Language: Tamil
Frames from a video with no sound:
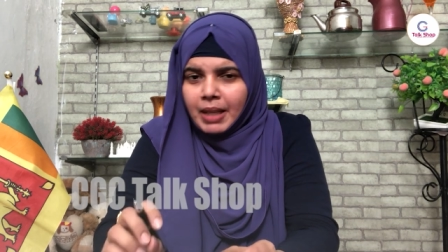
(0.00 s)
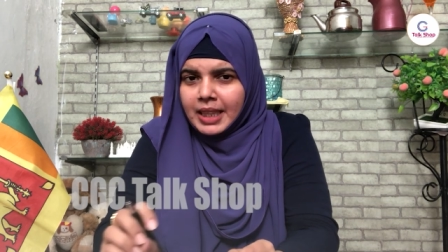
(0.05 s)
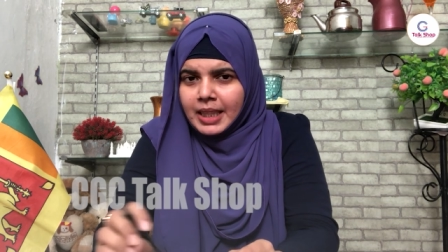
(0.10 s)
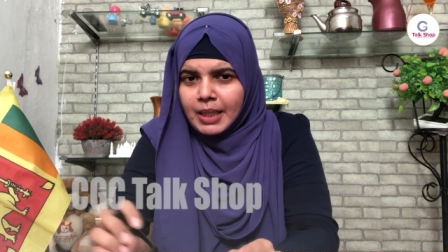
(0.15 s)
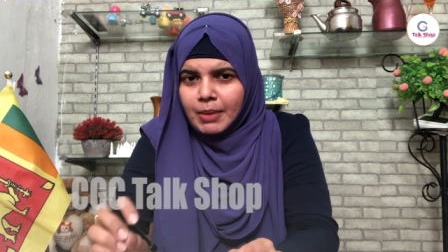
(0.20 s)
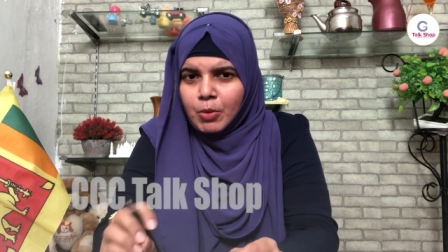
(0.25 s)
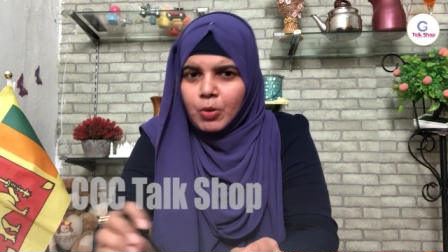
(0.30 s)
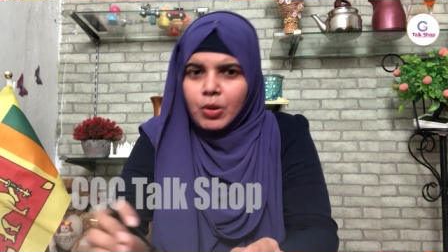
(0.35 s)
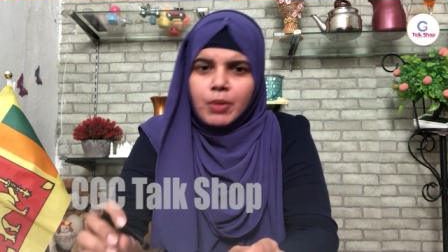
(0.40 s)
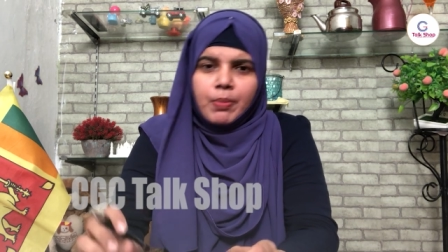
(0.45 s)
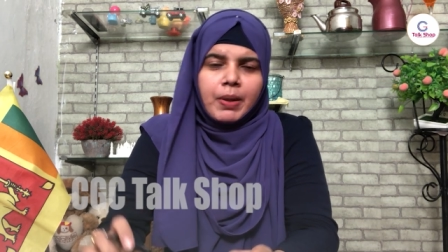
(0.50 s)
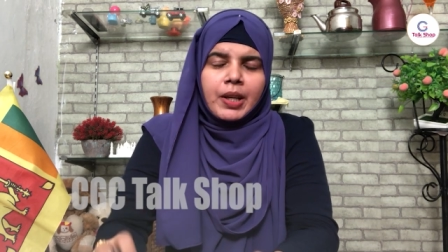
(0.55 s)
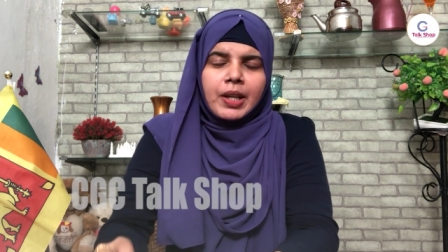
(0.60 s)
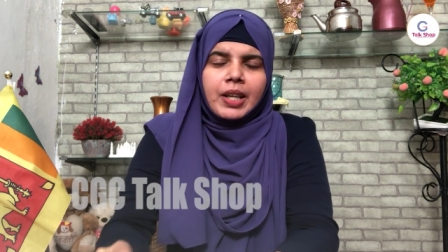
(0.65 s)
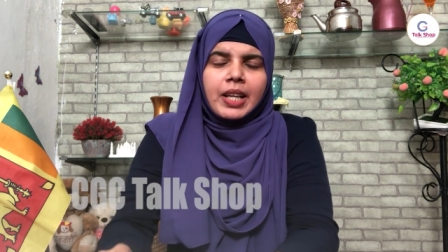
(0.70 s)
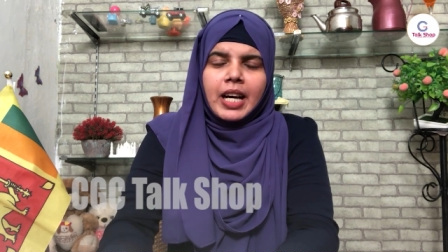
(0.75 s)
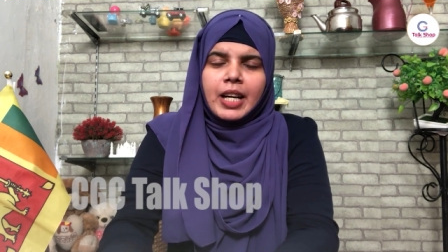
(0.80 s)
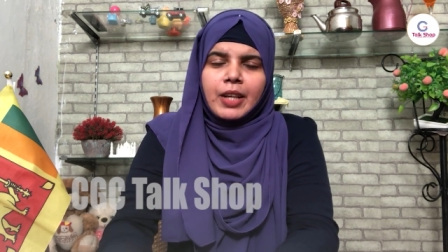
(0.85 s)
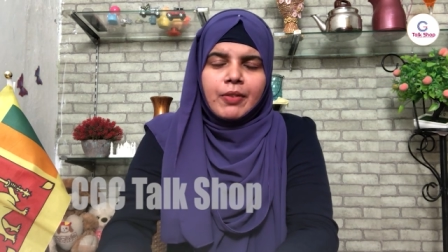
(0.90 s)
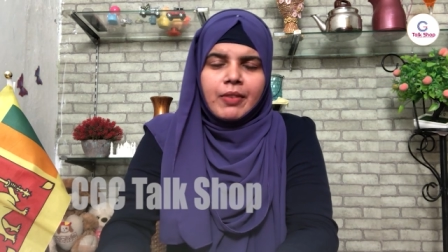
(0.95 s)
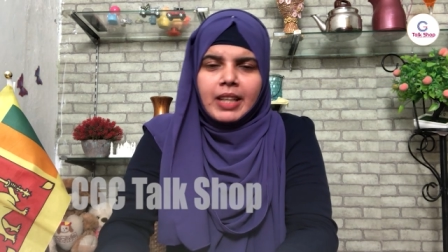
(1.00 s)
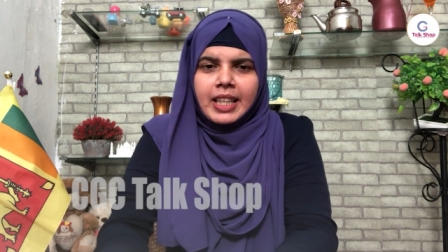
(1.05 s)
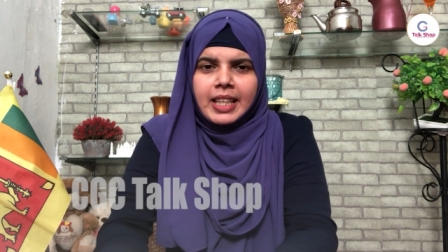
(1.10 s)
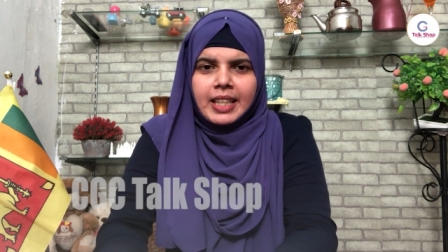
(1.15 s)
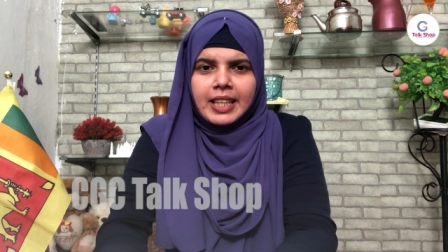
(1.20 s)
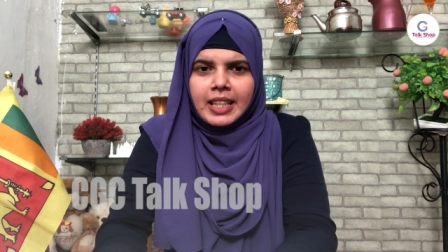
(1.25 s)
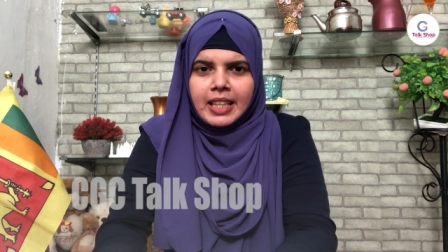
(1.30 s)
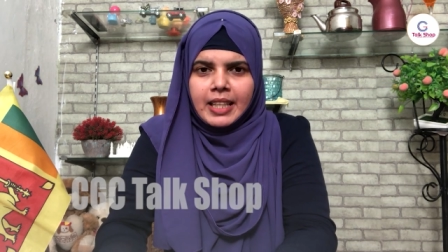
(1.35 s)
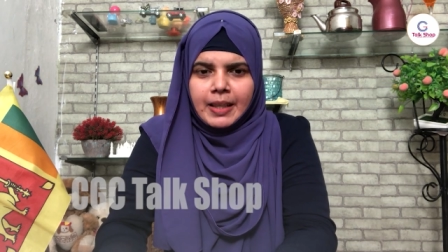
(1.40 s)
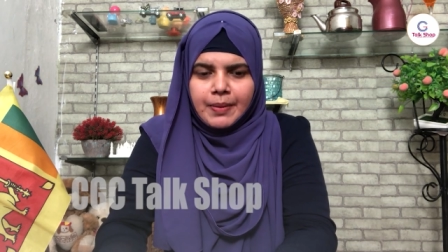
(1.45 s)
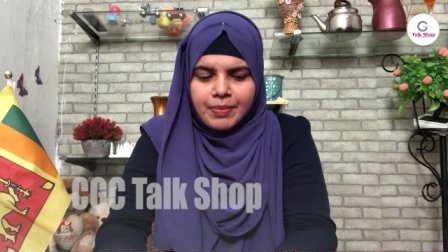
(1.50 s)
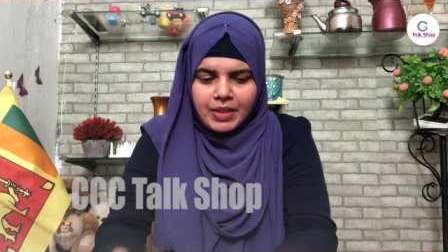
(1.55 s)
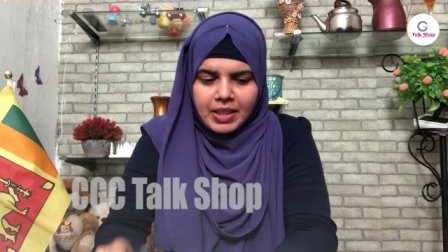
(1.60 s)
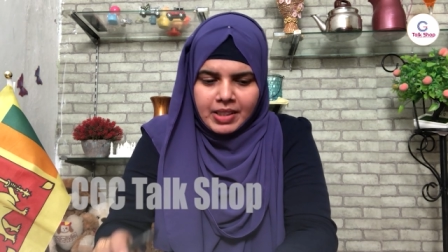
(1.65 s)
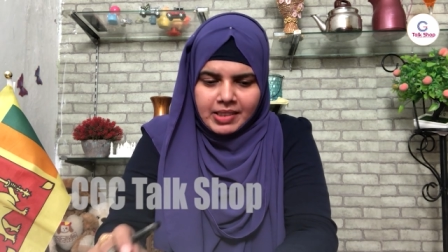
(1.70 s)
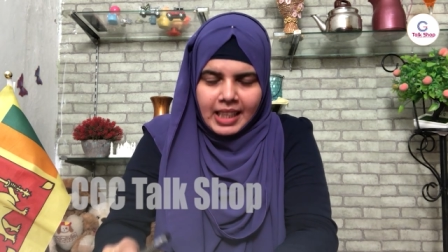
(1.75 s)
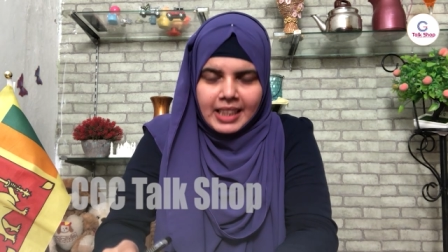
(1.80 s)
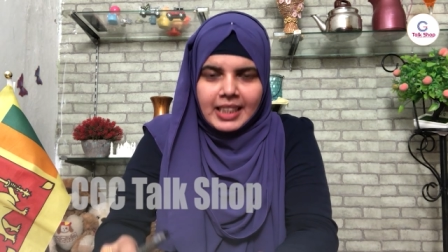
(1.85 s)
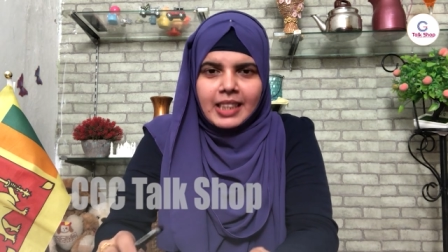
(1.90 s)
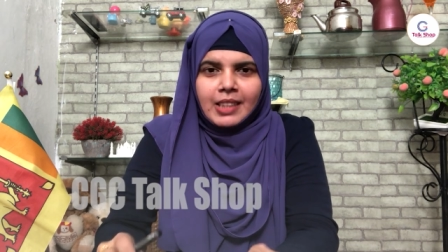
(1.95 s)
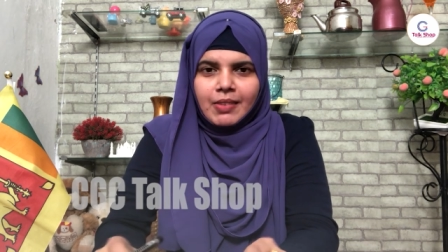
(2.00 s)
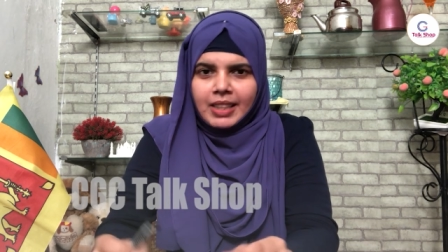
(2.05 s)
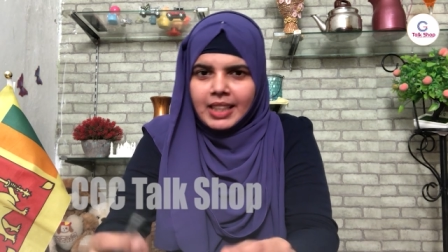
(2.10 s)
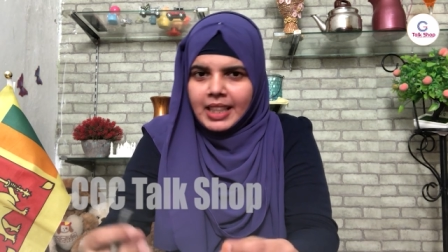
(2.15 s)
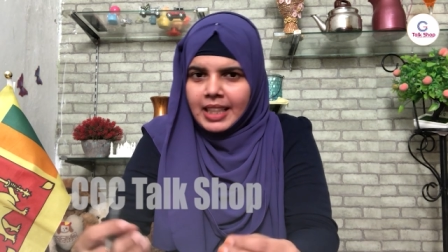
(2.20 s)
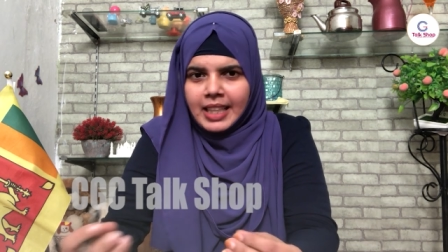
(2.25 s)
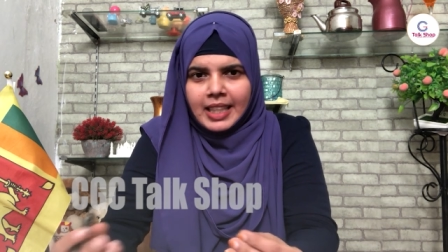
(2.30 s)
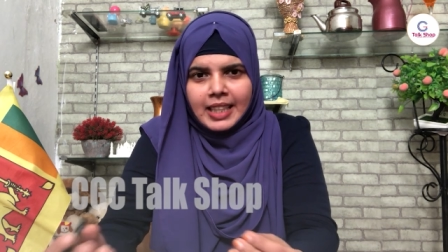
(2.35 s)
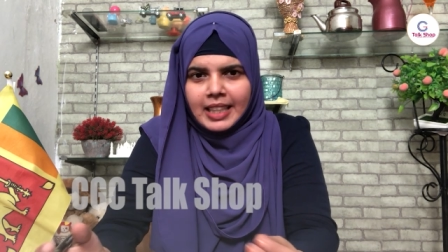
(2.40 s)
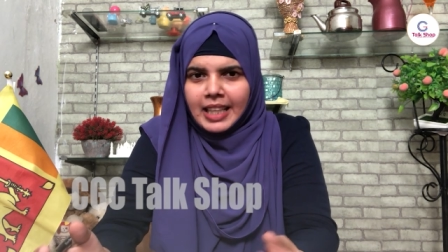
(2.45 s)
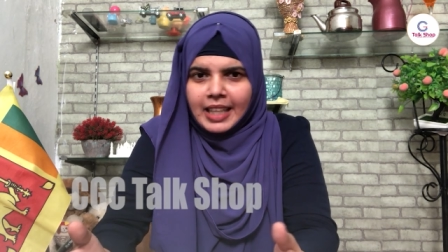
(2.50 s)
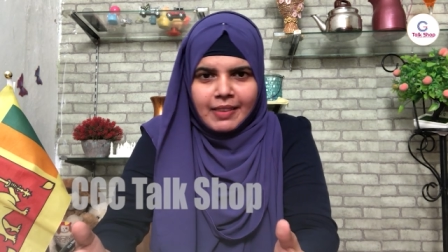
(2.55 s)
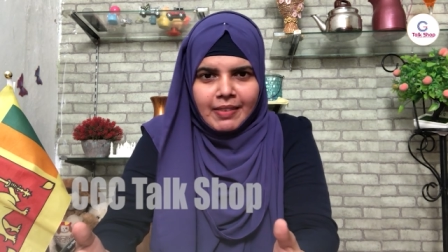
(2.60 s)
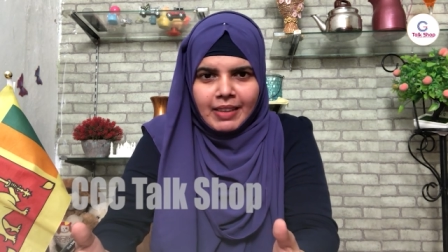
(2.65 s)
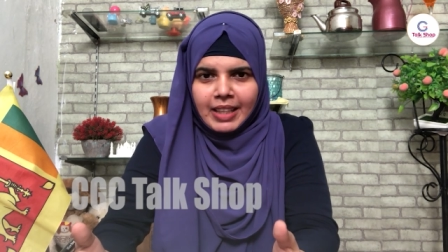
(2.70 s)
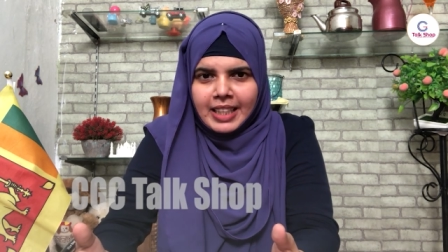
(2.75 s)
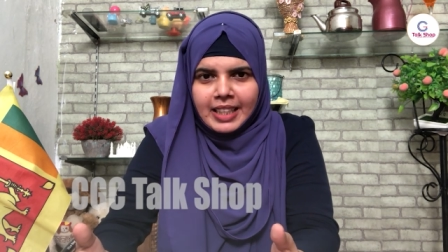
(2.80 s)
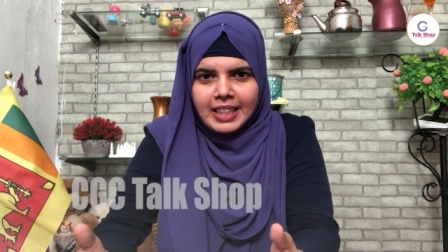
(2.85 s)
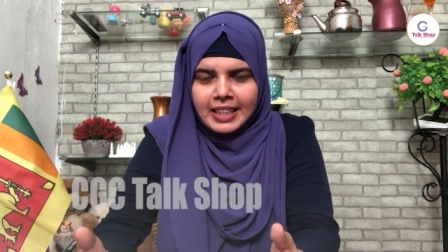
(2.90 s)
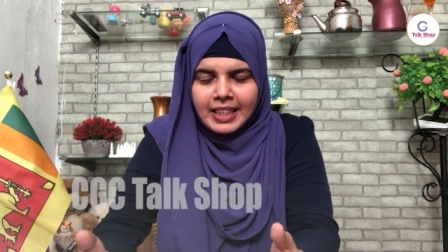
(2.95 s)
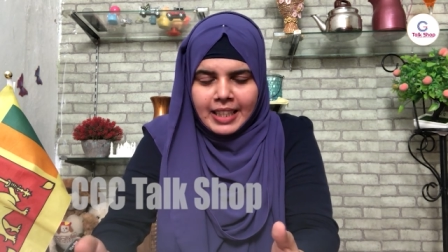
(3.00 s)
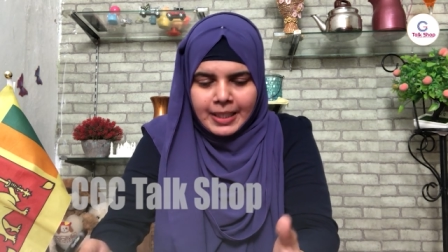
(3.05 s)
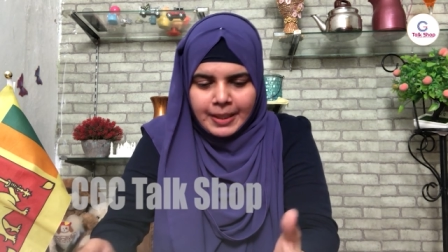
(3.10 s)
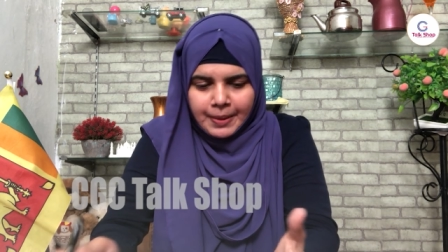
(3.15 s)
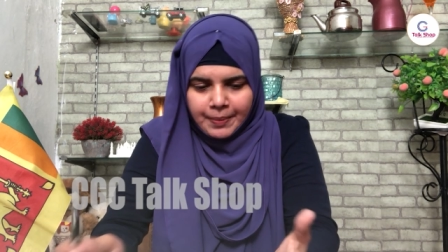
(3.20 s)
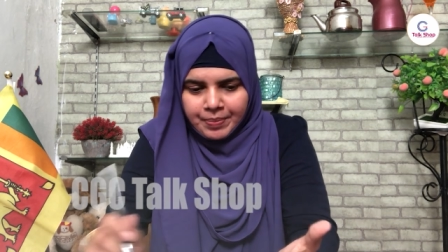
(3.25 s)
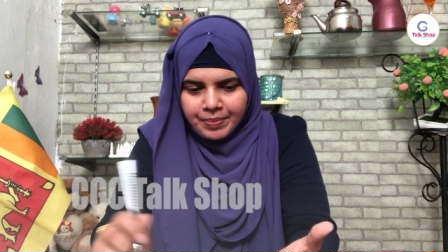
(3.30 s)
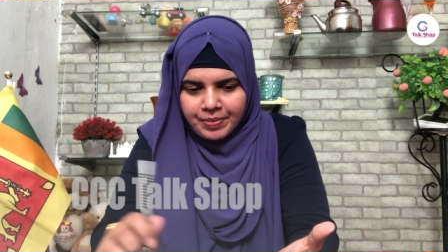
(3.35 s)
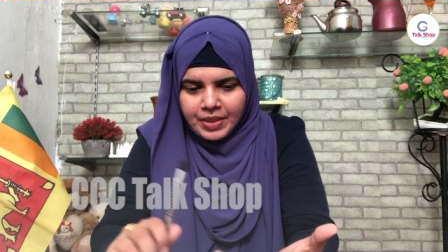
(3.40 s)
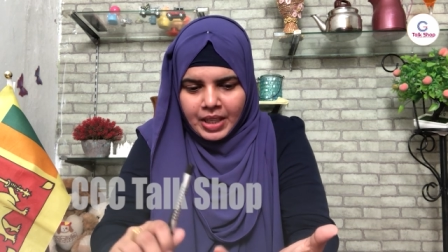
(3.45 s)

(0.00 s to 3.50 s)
மற்ற மூணு பேரும் யாரும் வெளியிடல சஜித் வந்து இன்னைக்கு தானே விலகி